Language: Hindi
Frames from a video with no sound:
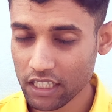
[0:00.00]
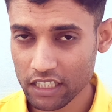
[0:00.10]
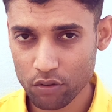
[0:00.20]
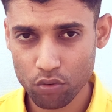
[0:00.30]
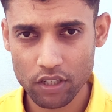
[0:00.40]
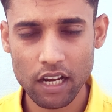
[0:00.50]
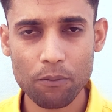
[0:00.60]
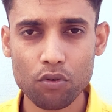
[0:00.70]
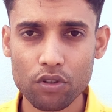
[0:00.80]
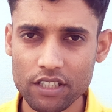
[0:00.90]
ज्यादा जरूरी है
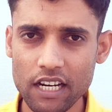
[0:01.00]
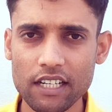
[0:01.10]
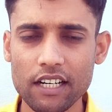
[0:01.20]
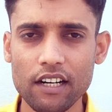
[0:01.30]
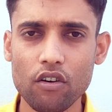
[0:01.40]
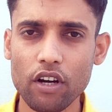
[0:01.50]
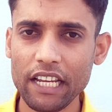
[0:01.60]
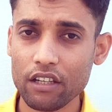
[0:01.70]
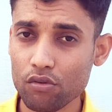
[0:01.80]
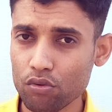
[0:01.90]
आपको डिसाइड करना होगा
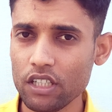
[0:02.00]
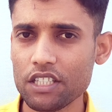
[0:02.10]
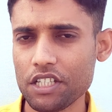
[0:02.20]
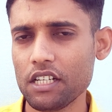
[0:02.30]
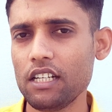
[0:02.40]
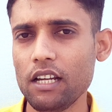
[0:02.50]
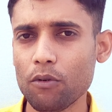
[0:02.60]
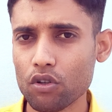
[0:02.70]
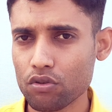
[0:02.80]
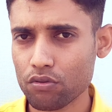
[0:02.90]
एक यूनिक चैनल नेम
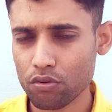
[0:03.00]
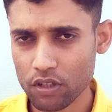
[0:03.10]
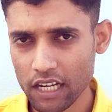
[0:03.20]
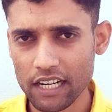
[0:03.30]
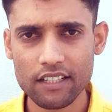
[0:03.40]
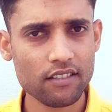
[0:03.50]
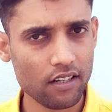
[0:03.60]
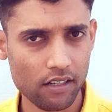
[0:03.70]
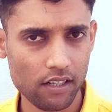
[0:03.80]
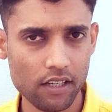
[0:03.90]
और छोटा रहे
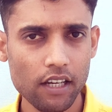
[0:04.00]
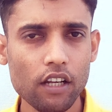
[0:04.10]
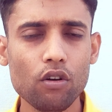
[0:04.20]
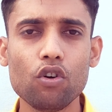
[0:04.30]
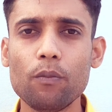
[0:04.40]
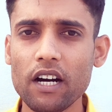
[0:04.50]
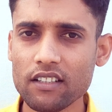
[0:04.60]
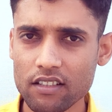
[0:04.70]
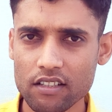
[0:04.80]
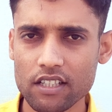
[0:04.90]
सरल रहे लोग बाग
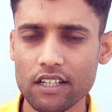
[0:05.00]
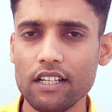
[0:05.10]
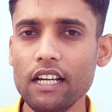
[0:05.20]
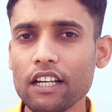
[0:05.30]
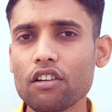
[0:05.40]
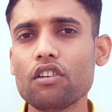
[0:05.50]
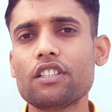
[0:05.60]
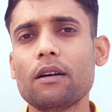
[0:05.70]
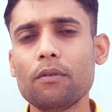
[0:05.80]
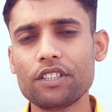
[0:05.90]
सर्च करें क्योंकि
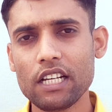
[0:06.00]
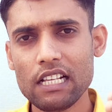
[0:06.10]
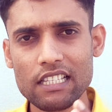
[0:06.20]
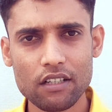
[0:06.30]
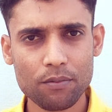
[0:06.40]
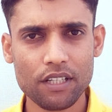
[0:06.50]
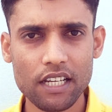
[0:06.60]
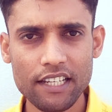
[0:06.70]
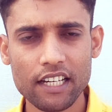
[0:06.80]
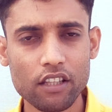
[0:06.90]
जब चैनल सर्च में
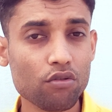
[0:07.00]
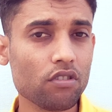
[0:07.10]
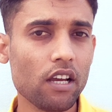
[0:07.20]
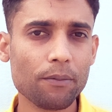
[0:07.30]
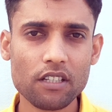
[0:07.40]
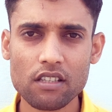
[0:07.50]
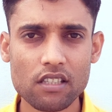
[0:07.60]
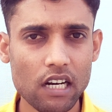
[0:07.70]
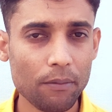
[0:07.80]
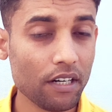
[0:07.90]
नहीं आता उससे आपके
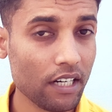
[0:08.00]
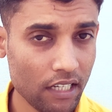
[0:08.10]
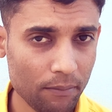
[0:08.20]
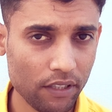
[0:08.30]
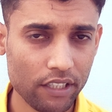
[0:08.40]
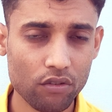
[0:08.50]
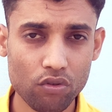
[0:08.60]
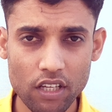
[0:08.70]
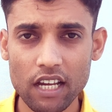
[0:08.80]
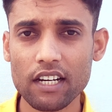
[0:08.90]
सब्सक्राइबर नहीं मिलते
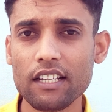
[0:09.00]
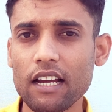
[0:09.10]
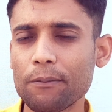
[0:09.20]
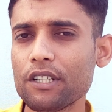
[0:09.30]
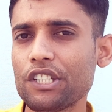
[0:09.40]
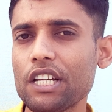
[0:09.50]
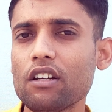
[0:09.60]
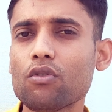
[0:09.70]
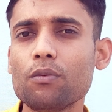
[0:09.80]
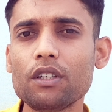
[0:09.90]
तो ध्यान रखिए आपके
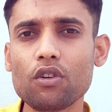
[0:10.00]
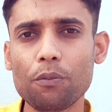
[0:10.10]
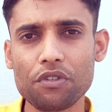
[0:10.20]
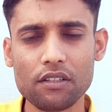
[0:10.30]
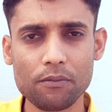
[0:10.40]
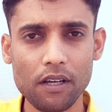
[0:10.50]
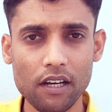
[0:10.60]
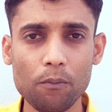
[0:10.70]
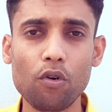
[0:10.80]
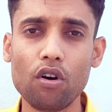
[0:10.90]
चैनल को भी टॉप सर्च में
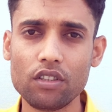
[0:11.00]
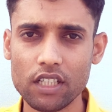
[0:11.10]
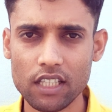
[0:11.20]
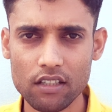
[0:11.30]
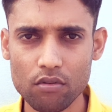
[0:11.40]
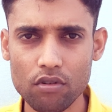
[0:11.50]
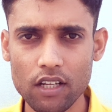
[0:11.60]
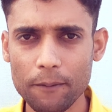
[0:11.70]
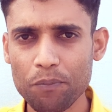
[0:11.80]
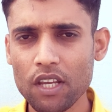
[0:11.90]
आना बहुत ज्यादा जरूरी
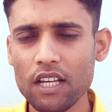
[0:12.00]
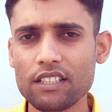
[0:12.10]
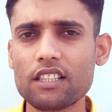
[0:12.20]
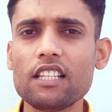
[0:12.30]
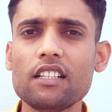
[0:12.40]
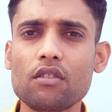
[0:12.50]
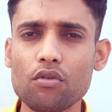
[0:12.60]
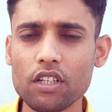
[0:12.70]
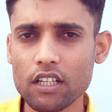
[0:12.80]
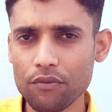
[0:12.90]
है जितने
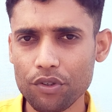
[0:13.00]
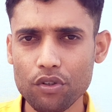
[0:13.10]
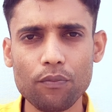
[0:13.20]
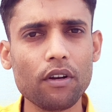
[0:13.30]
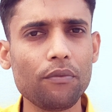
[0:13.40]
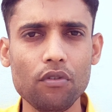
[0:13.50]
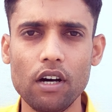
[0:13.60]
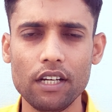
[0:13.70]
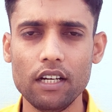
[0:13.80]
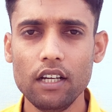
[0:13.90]
जरूरी की वीडियो पर व्यू
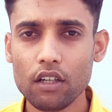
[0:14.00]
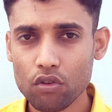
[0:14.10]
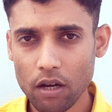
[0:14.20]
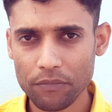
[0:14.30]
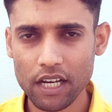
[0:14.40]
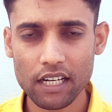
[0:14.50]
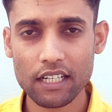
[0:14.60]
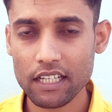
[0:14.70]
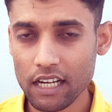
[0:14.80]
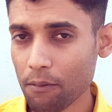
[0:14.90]
आना तो आप ध्यान
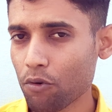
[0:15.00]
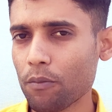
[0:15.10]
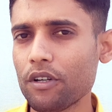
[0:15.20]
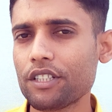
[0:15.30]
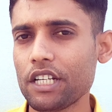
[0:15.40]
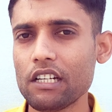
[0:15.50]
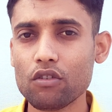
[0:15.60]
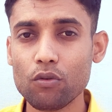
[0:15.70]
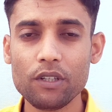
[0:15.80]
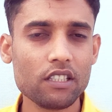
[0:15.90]
रखिए कि आपको अपने चैनल
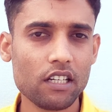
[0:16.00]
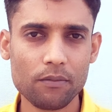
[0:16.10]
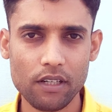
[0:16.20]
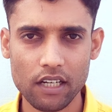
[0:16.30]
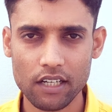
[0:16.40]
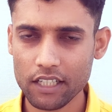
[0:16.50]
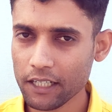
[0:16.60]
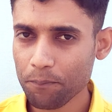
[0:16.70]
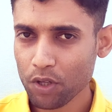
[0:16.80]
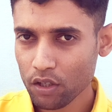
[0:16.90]
को भी सर्च में लाना है ठीक है